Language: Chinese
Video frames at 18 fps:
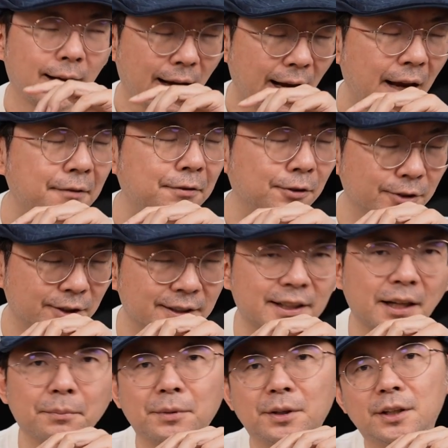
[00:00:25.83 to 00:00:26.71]
iPhone 十
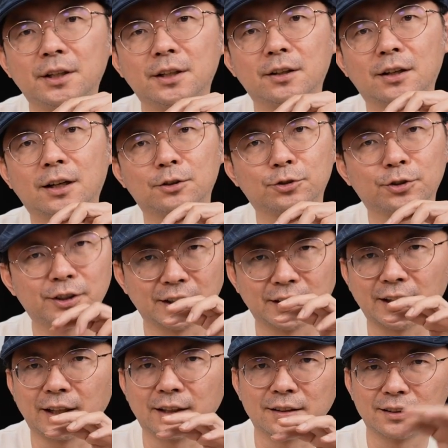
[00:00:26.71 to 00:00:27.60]
三 mini 呢，他说
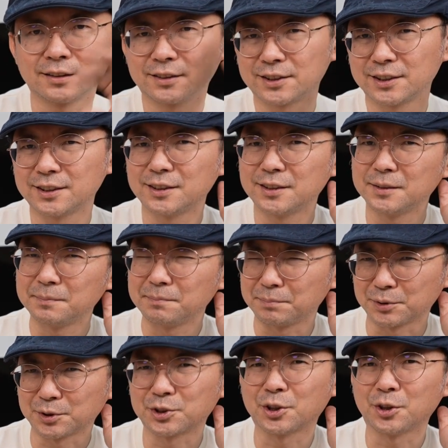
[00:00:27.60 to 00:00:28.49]
仍然呢是
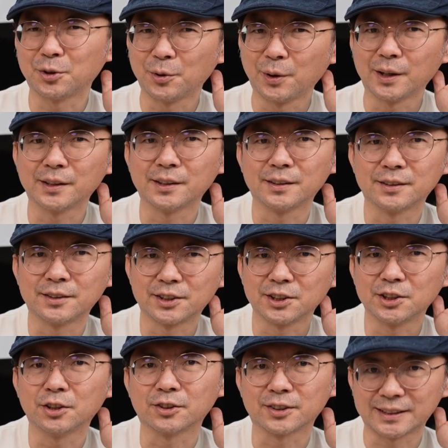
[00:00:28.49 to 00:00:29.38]
不受欢迎，
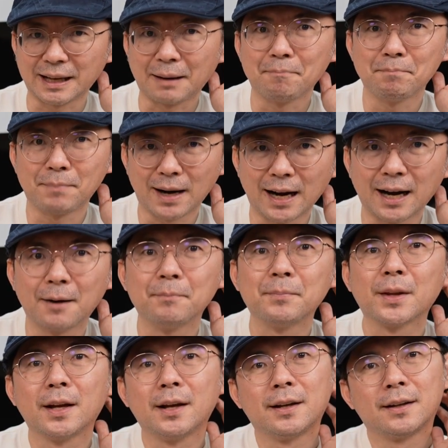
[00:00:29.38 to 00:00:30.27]
只有百分之三。
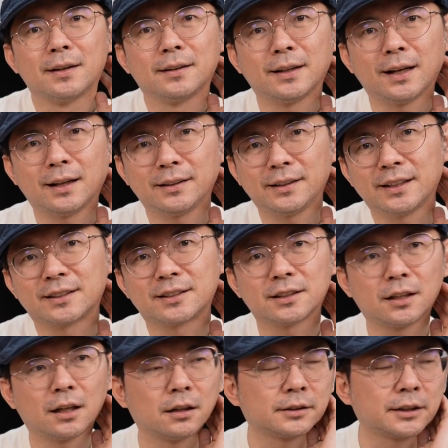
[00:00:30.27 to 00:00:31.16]
那你也
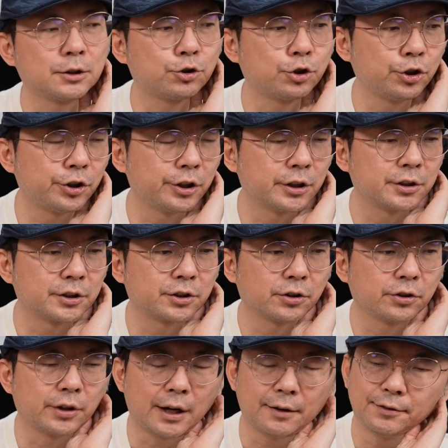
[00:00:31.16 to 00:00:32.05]
知道，在去年的
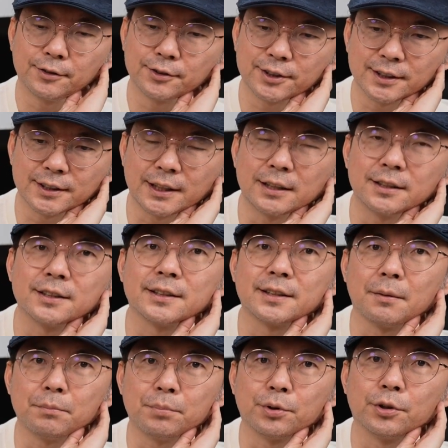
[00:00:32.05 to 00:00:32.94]
时候有 iPhone 十三、十
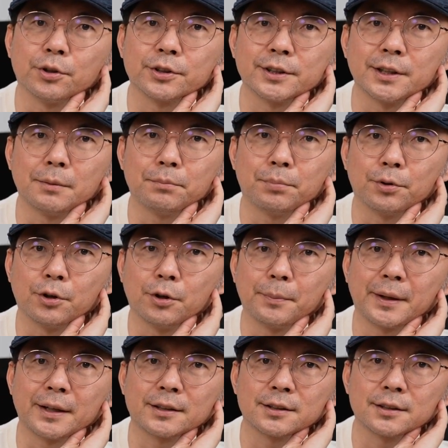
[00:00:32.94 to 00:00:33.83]
三 Pro、十三
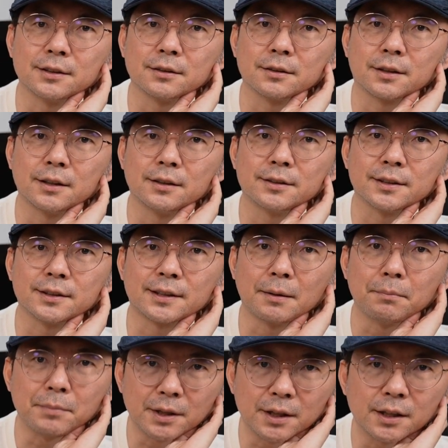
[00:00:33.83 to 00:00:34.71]
Pro Max 跟十
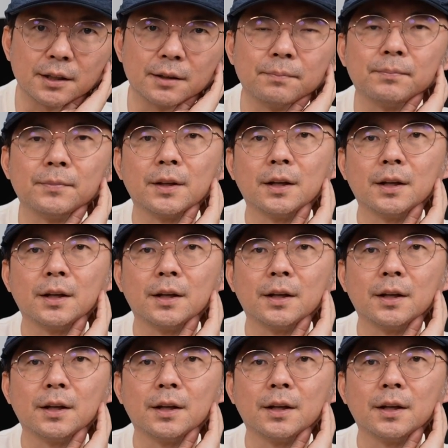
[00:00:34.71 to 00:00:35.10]
三 mini，